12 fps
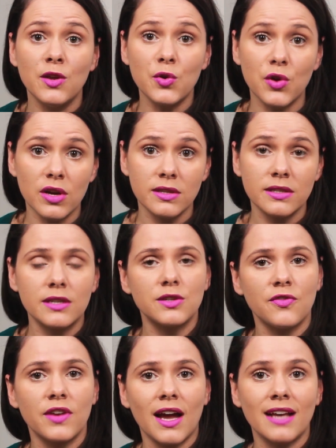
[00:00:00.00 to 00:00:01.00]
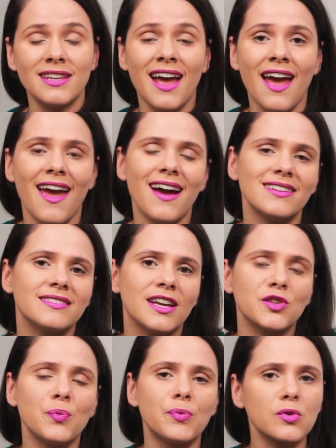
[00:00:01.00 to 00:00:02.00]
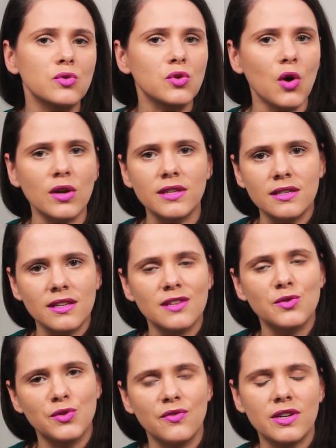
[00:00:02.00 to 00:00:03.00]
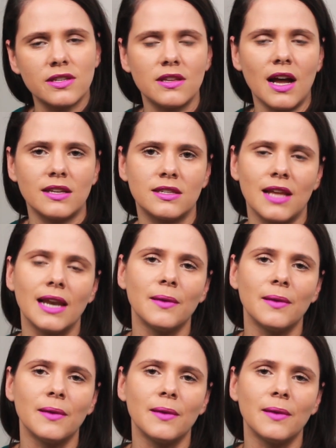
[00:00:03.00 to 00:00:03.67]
E o Goethe Certificado é aceito por todas as universidades da